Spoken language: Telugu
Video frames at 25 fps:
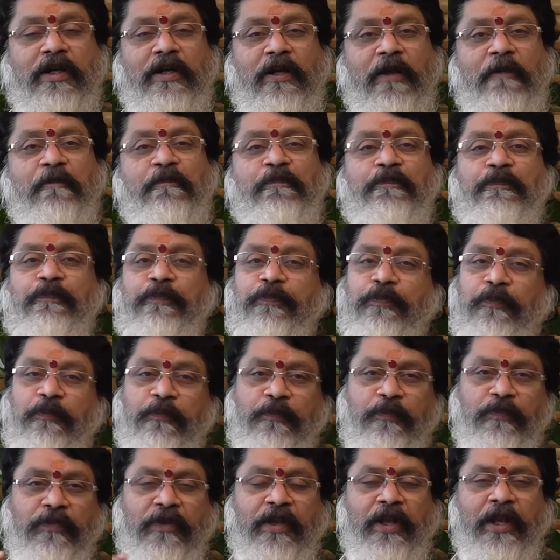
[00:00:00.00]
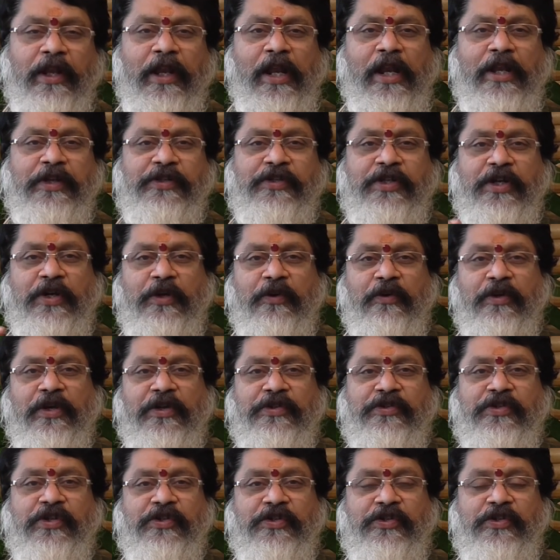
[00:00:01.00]
వెళ్ళండి రియల్ ఎస్టేట్
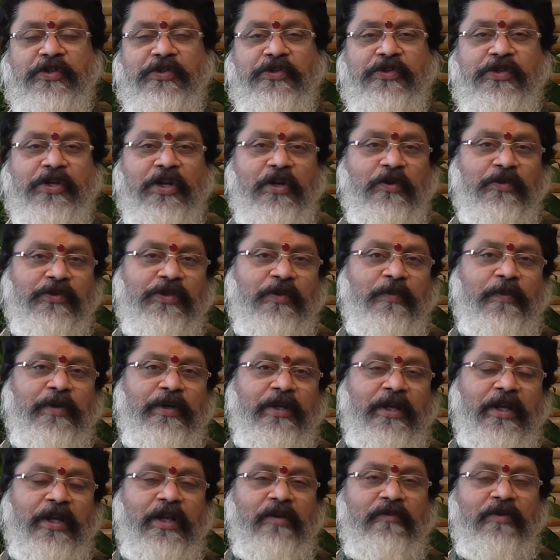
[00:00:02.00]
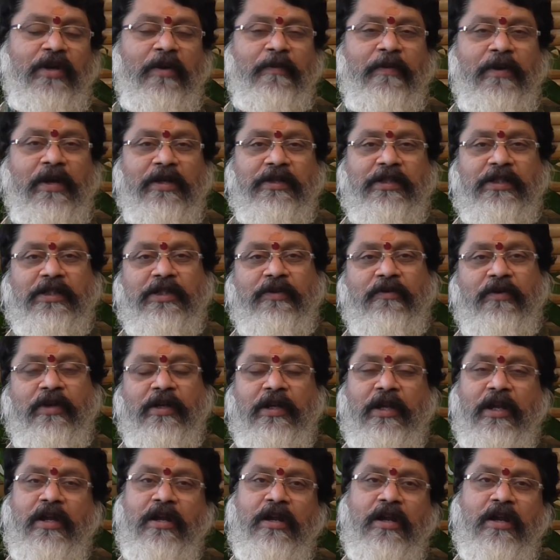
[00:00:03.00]
కన్స్ట్రక్షన్ స్టీలు సిమెంట్ ఐరన్ వ్యాపారం చేసే
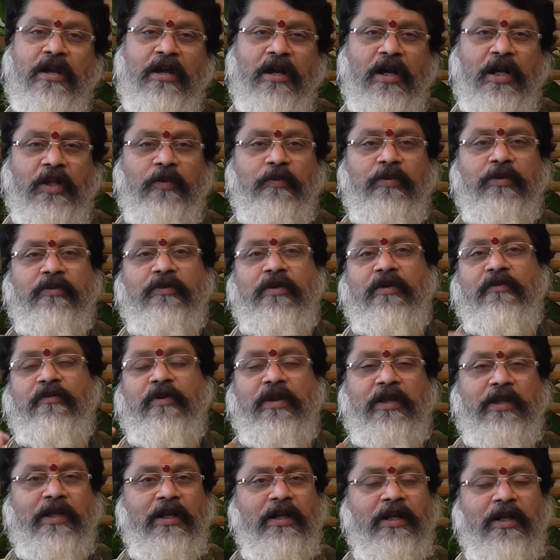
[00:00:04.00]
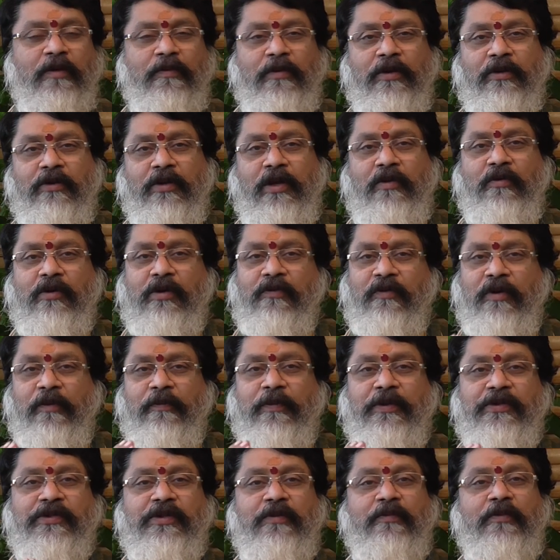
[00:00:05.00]
వారికి అద్భుతమైన ఫలితాలు కనబడుతున్నాయి ఒక ఫైవ్
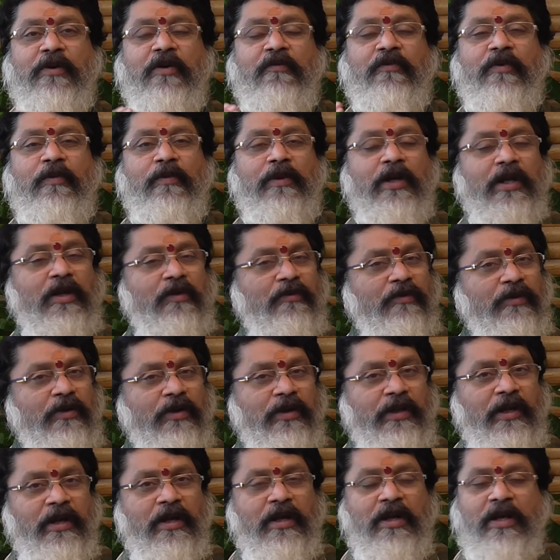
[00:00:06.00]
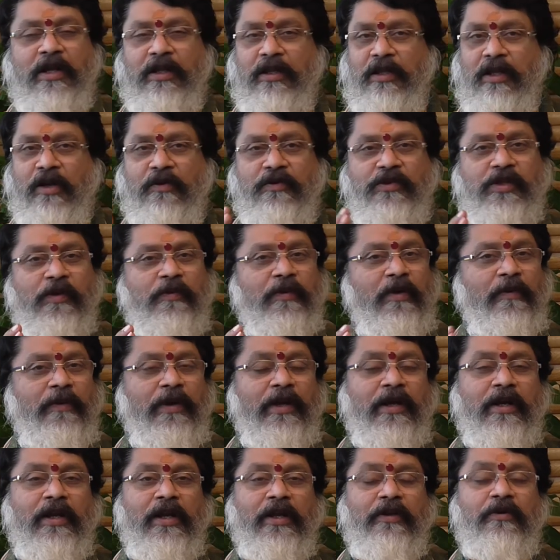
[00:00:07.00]
పర్సెంట్ ప్రాఫిట్గానే ఉంటుంది దాని గురించి
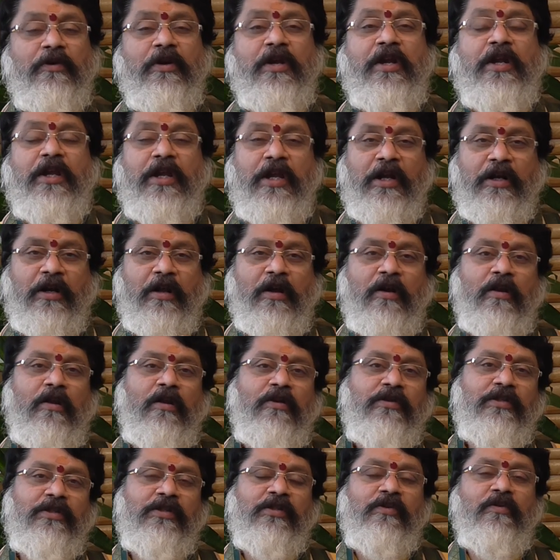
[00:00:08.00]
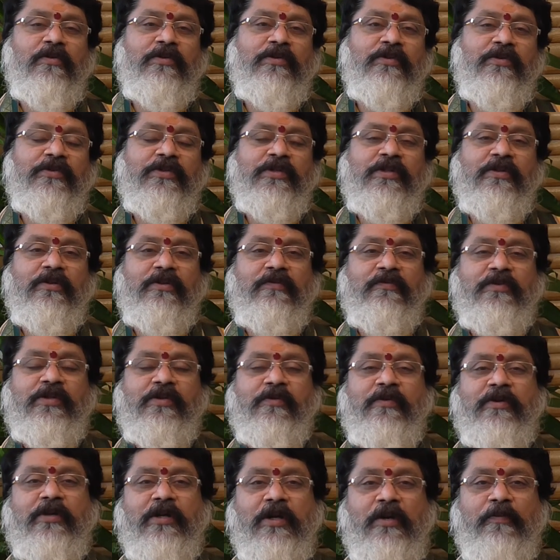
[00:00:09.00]
భయపడక్కలేదు ఇక్కడ ఆలోచించవలసి వస్తున్న
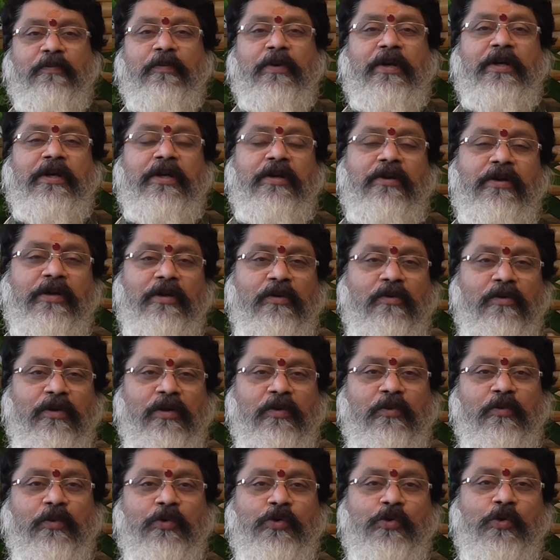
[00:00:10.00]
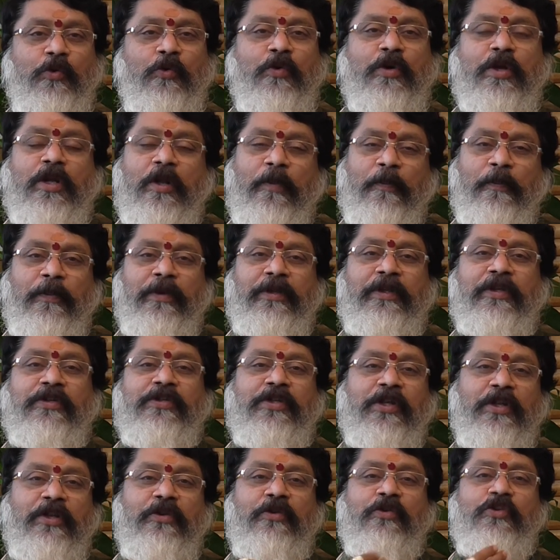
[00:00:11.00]
విషయం ఏంటంటే పన్నెండో ఇంట్లో ఉన్న కుజుడు మీద
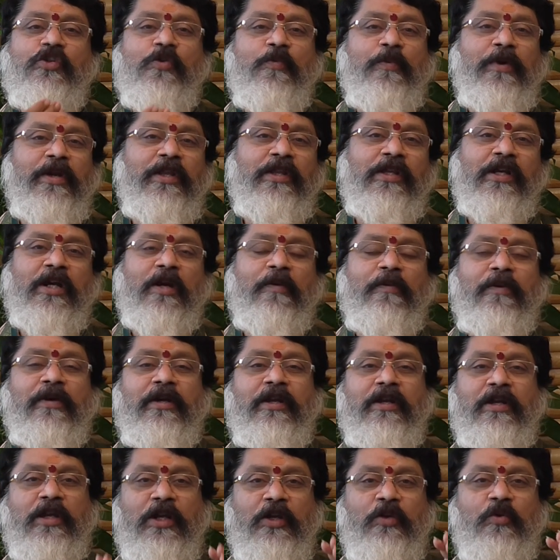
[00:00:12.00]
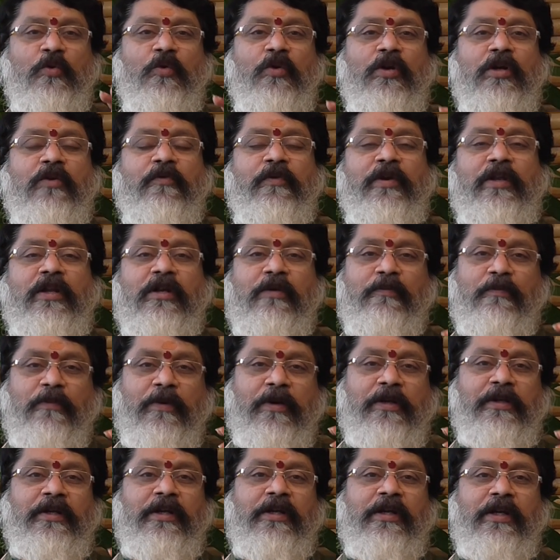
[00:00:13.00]
శని దృష్టి పడింది కాబట్టి ఏదో రకమైన
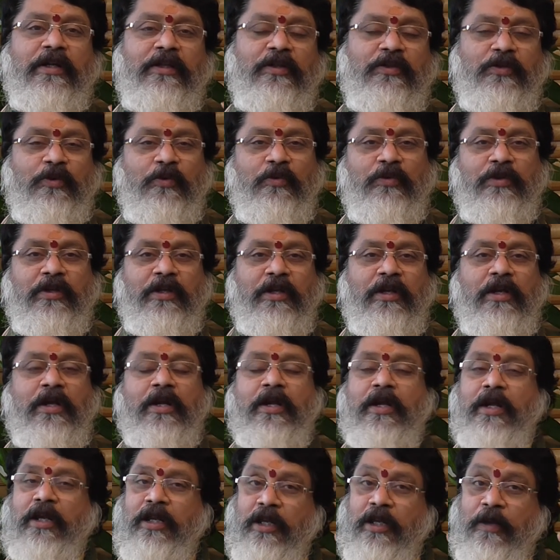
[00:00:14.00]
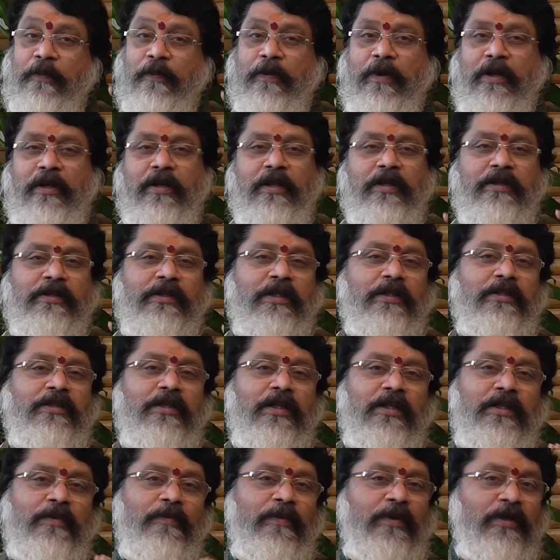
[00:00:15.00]
బర్నింగ్ అయితే జరుగుతుంది ఈ బర్నింగ్
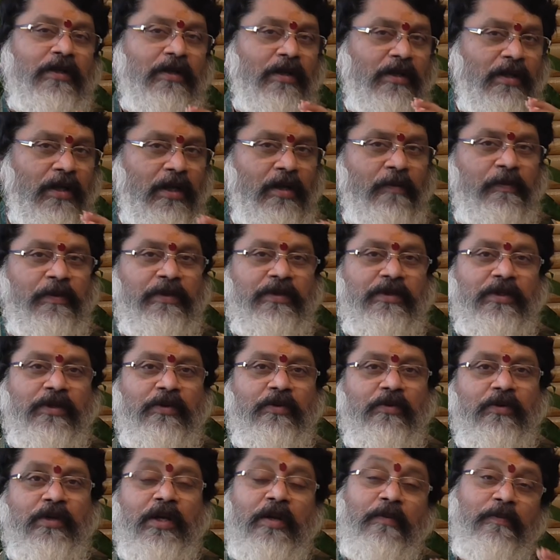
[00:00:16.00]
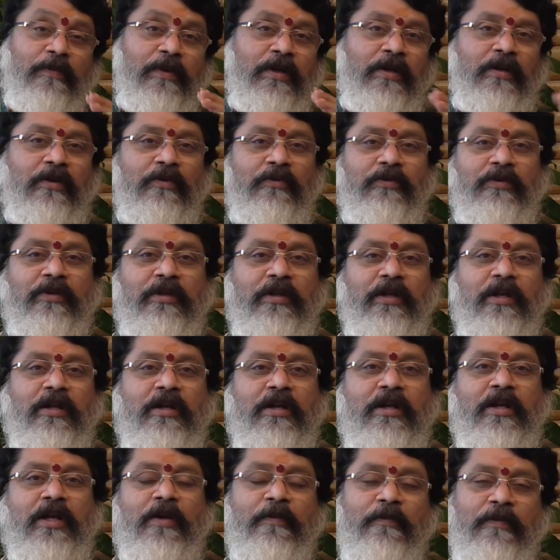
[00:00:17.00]
చేసేది మనకు కనిపించదు కానీ బర్న్ అవుతుంది
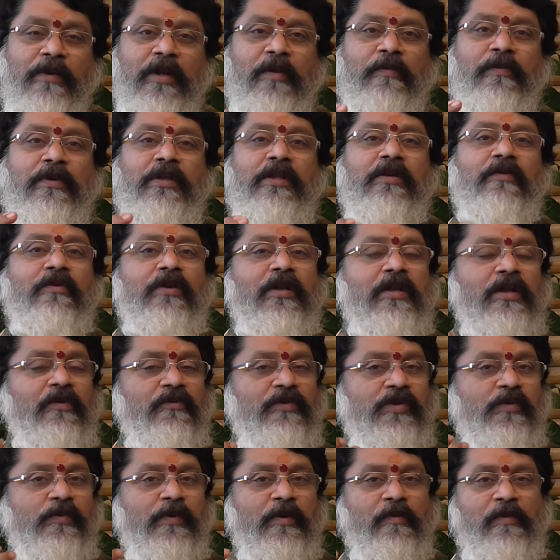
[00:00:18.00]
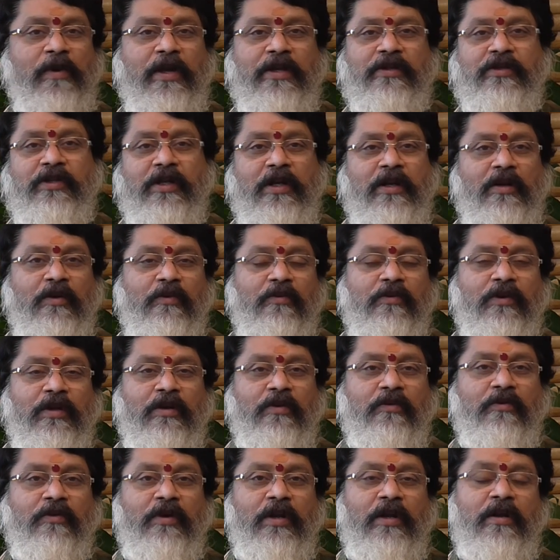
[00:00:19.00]
మన మీద ఎవరైనా ఇన్వెస్ట్మెంట్ ప్లాన్
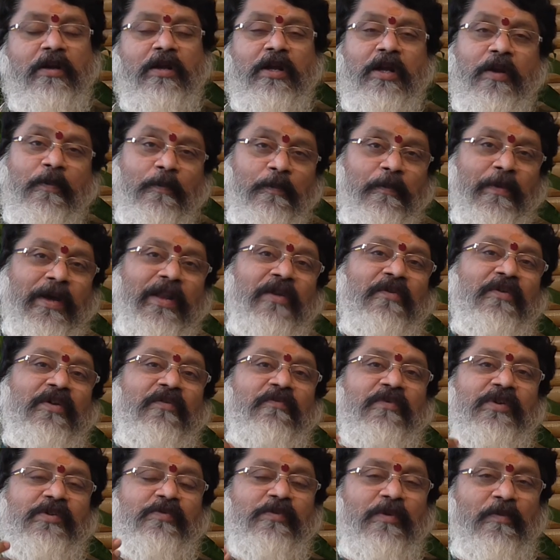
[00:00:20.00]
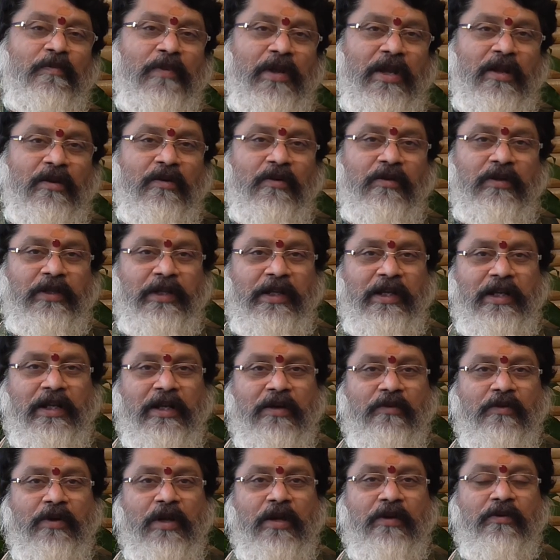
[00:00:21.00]
చేయాలనుకున్నా కూడా మనం ఇన్వెస్ట్మెంట్ ప్లాన్లోకి
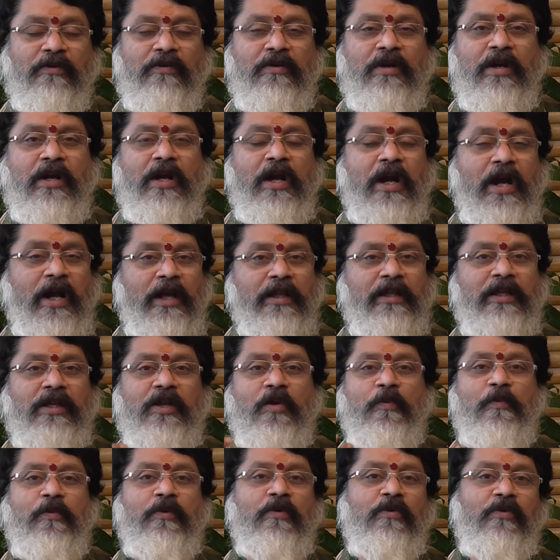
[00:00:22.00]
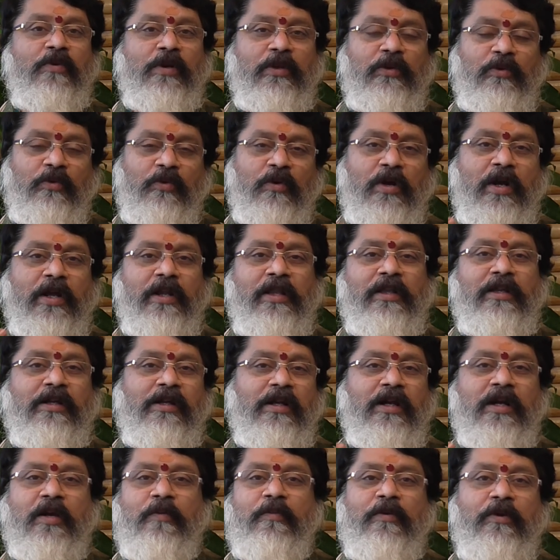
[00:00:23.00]
దిగినా కూడాను అది ఇప్పుడు ఎంతో
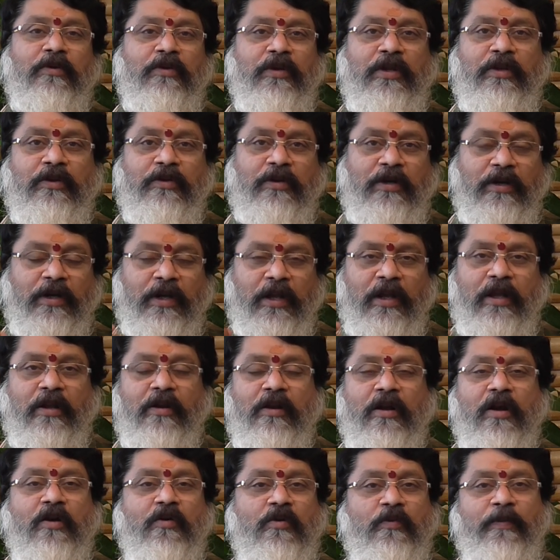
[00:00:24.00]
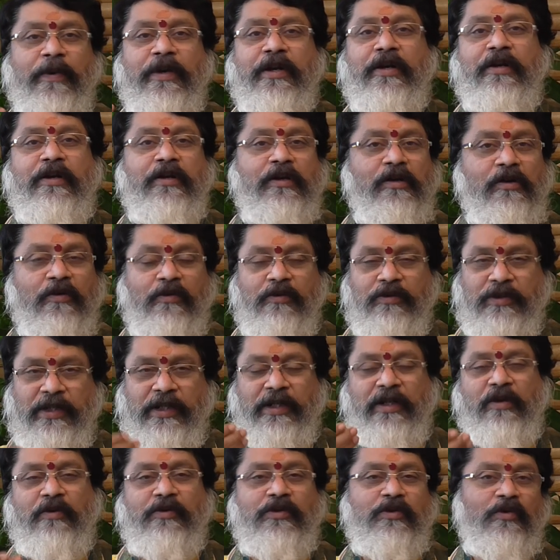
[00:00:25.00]
ఆనందంగా కనబడుతుంది ఎందుకంటే రాహు పన్నెండు ఇంట్లో
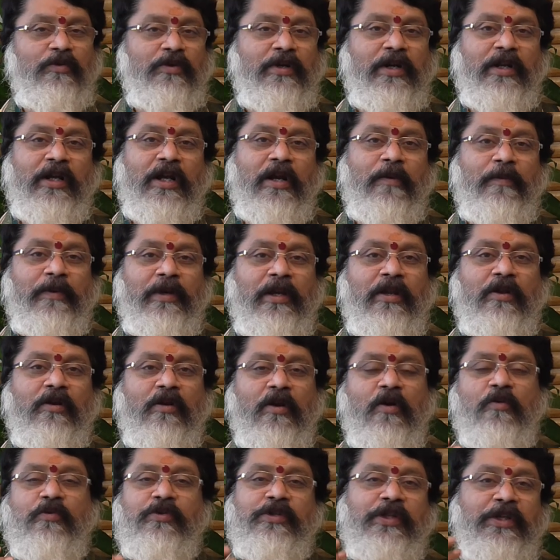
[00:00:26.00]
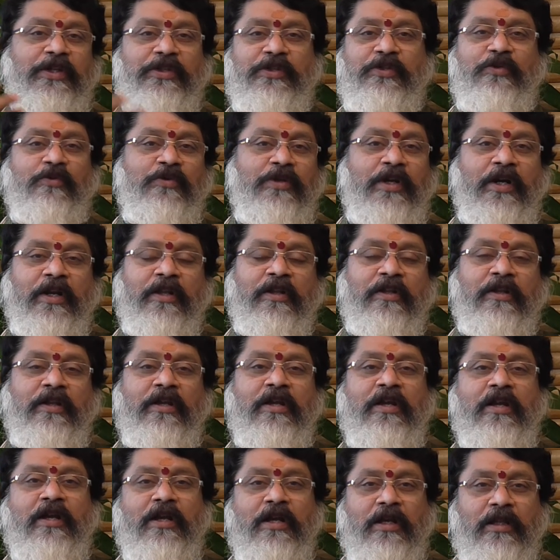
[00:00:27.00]
సెకండ్ హౌస్లో ఉన్నాడు కాబట్టి రాహు చేయిస్తుంటాడు అది